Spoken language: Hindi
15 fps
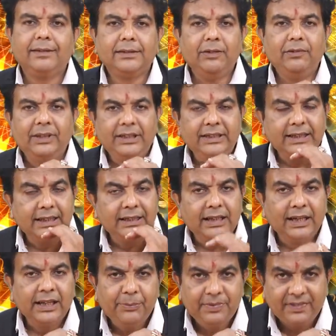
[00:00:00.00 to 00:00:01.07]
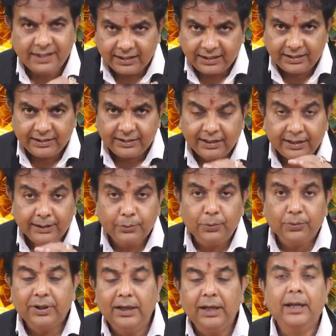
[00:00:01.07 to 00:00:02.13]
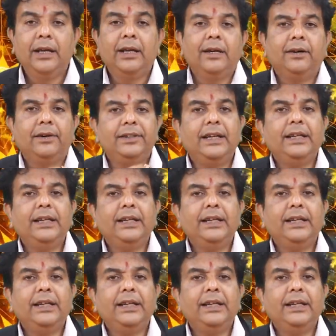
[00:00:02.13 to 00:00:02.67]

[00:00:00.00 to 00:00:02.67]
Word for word: सकता हूँ लेकिन यात्रा के भी संकेत अंक दो के लिए और